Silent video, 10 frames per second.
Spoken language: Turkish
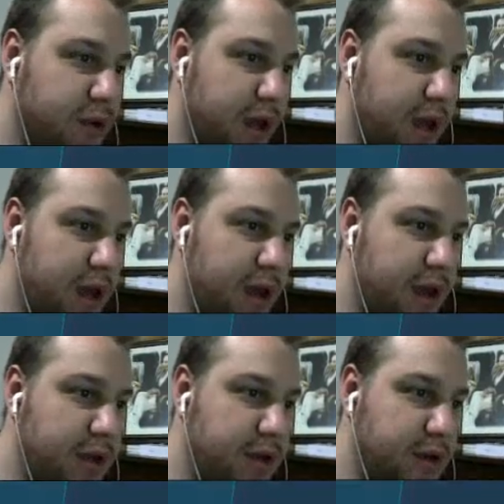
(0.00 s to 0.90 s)
ya.
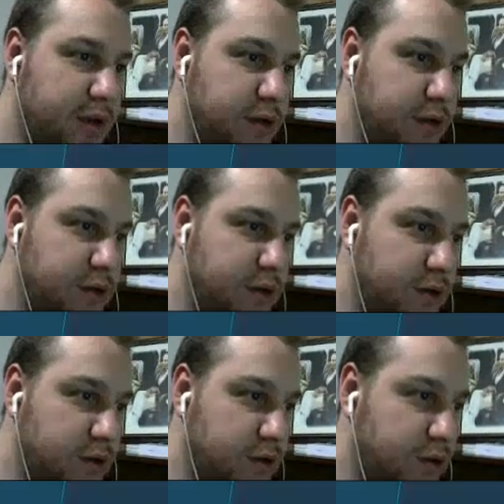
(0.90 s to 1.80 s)

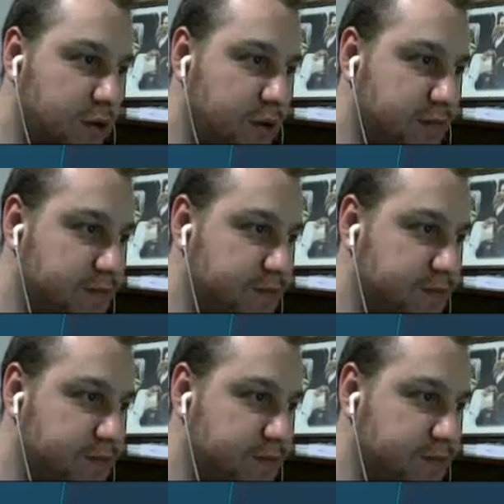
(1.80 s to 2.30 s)
Hop.